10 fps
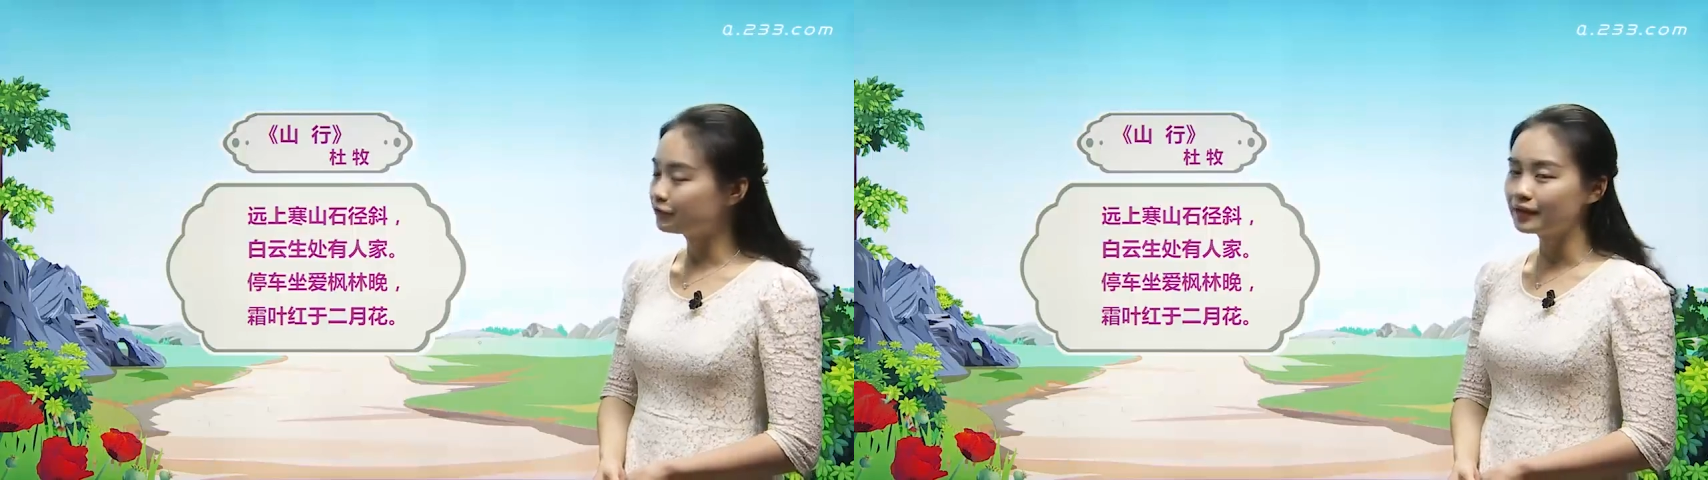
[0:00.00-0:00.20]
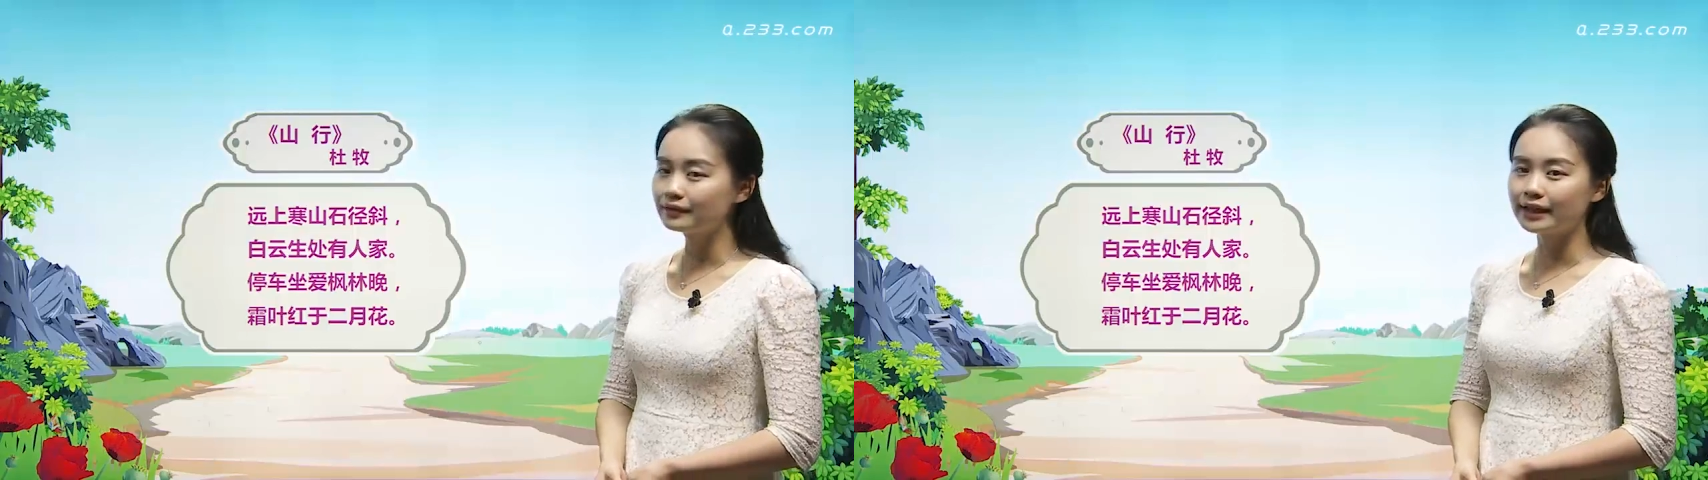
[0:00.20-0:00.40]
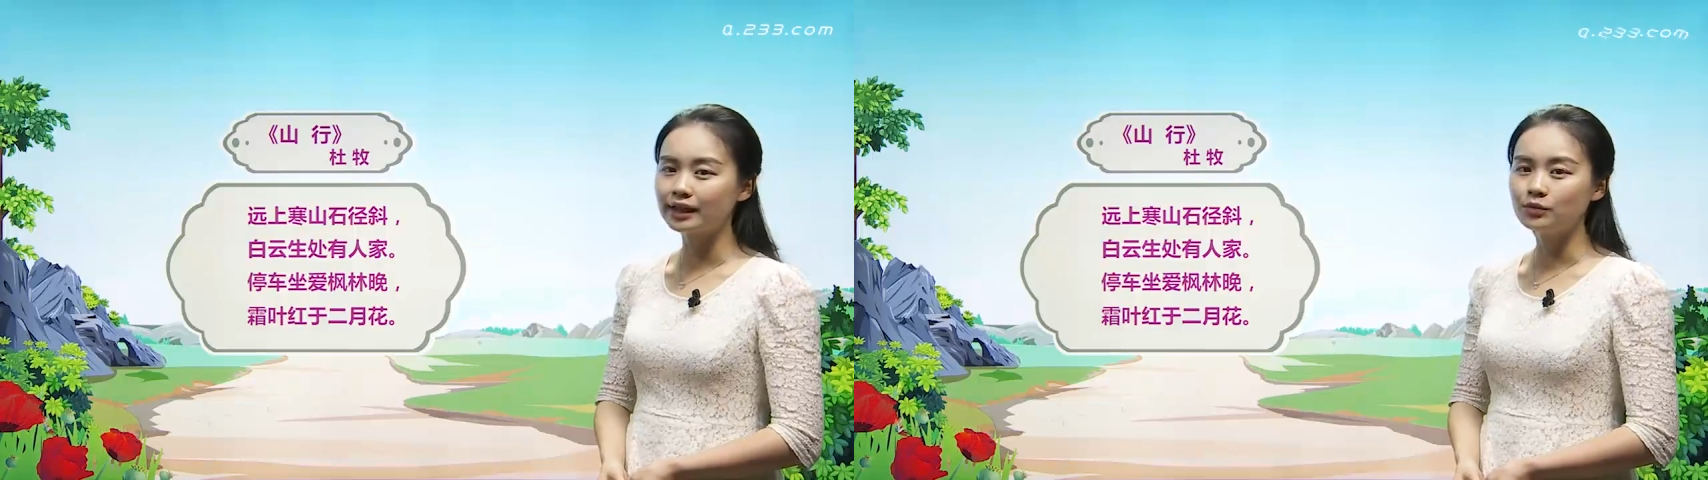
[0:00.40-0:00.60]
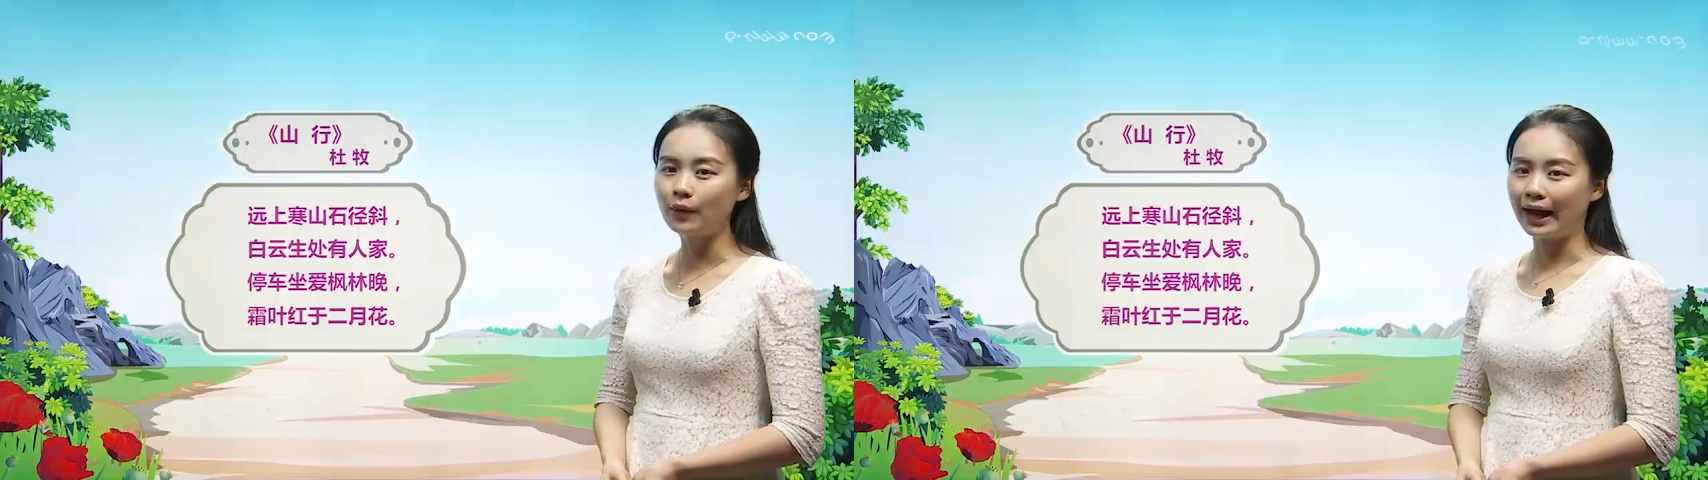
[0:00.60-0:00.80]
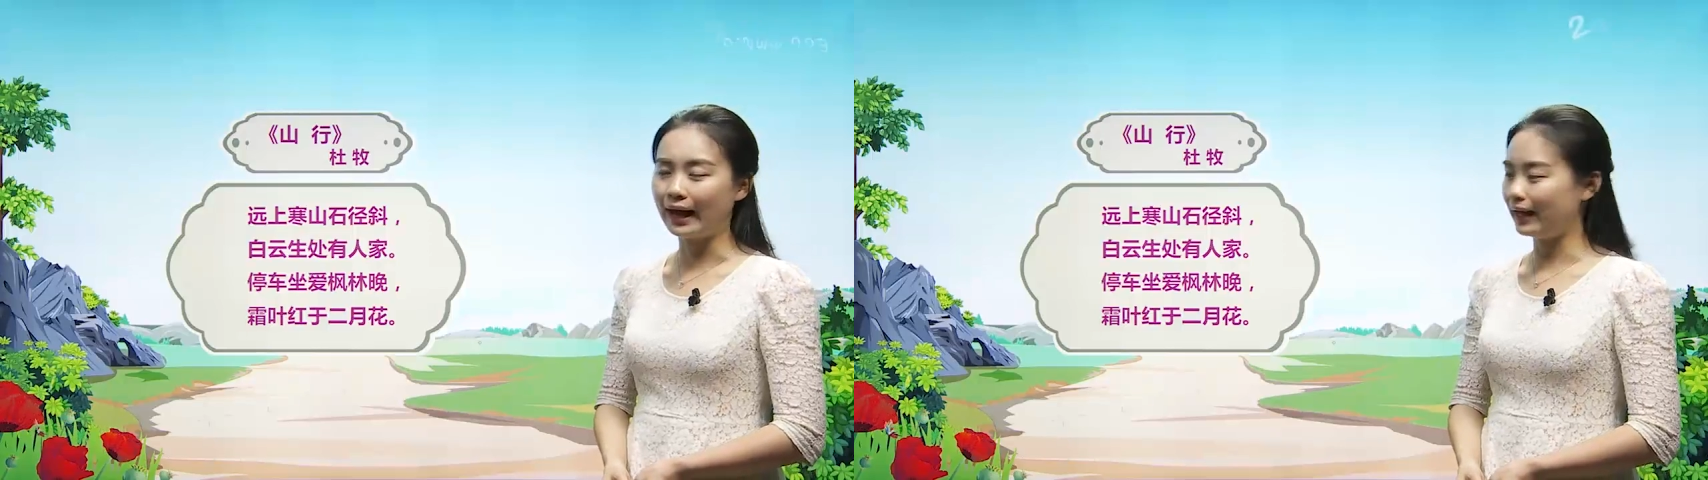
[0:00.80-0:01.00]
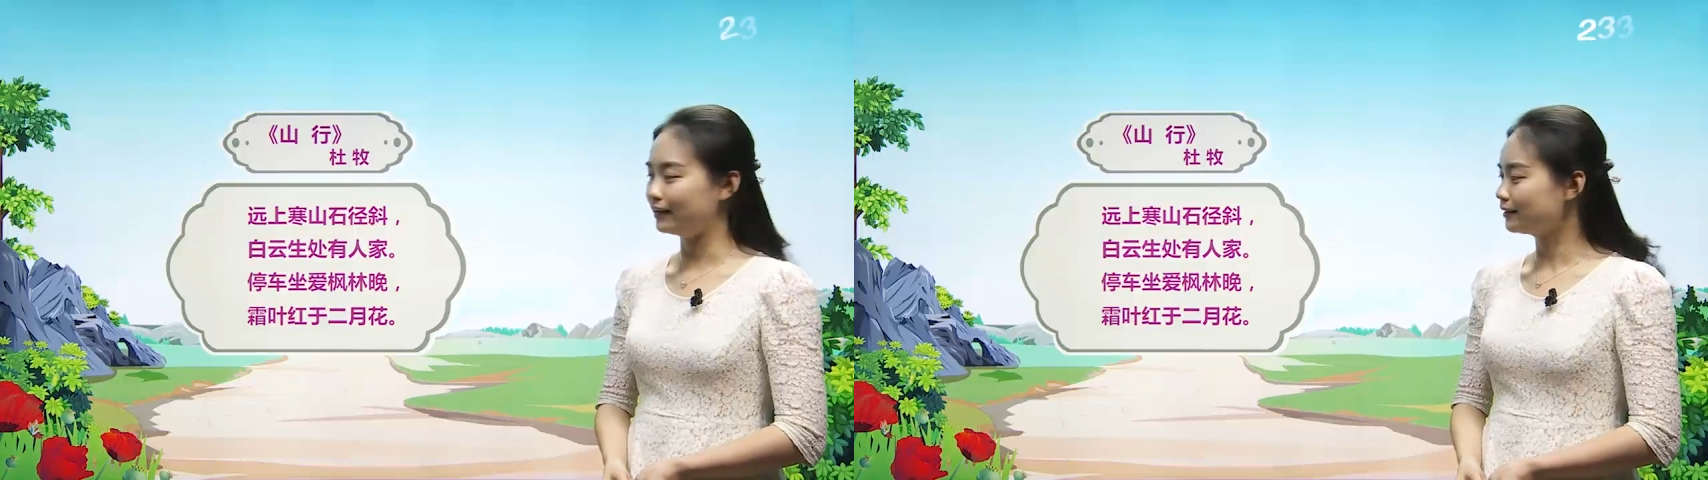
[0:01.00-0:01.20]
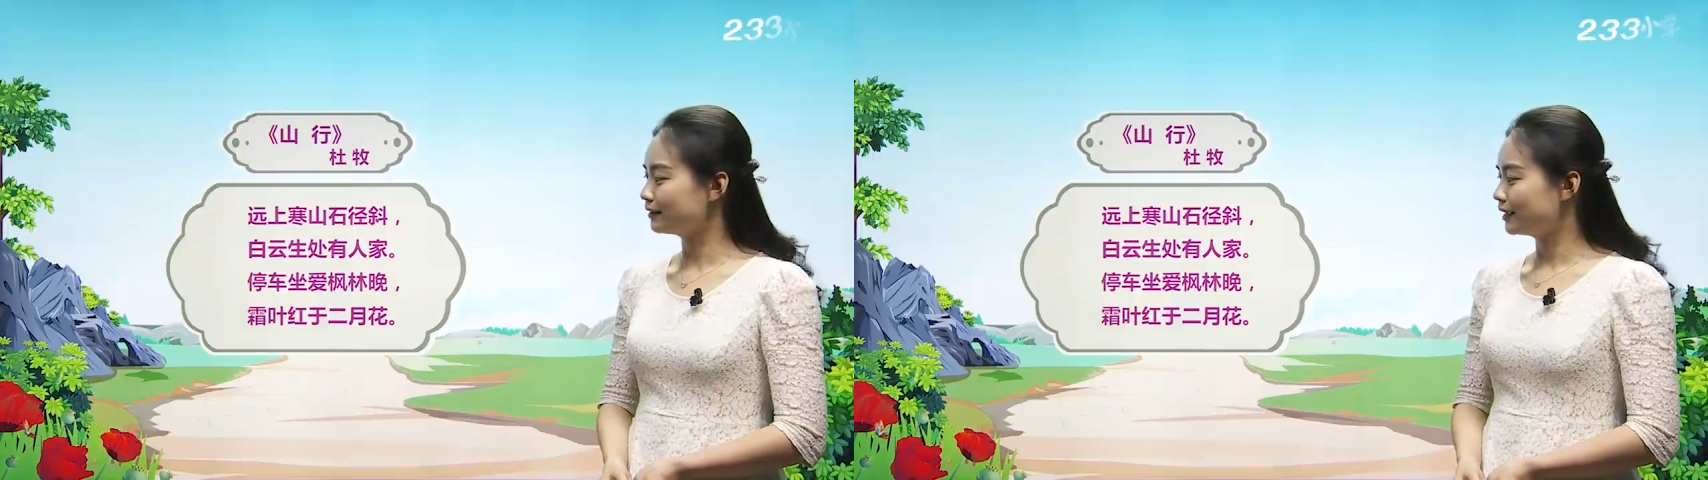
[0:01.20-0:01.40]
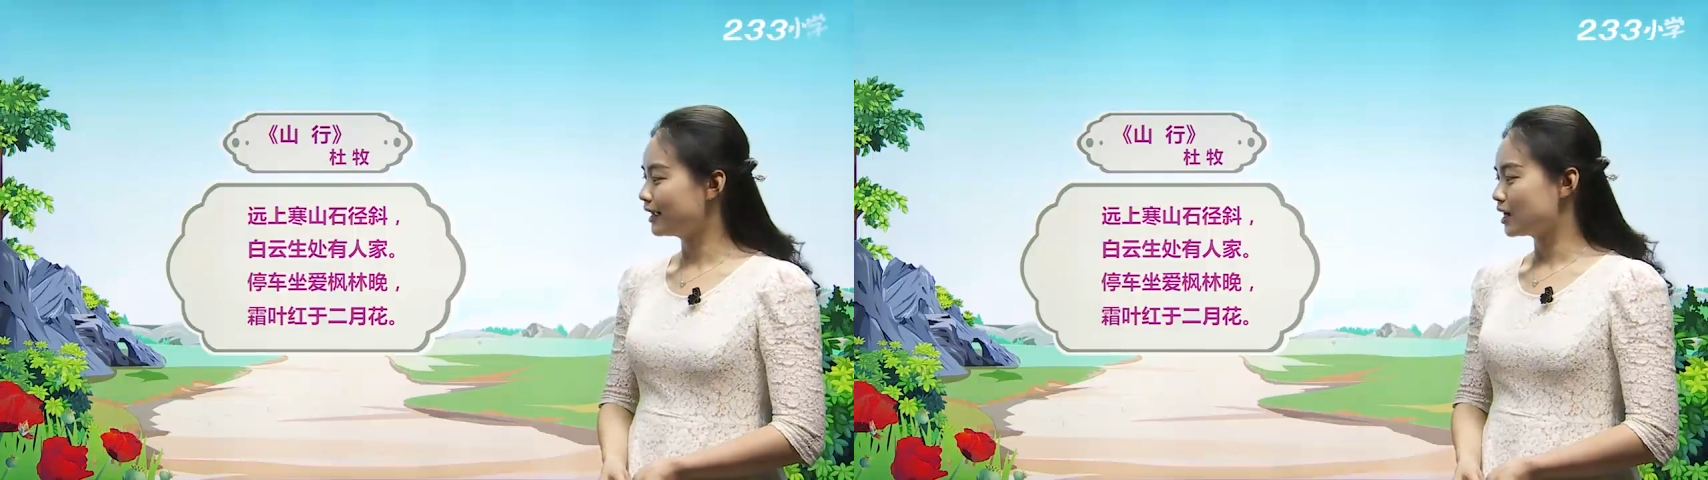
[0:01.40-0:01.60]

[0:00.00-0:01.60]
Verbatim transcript: 枫林晚，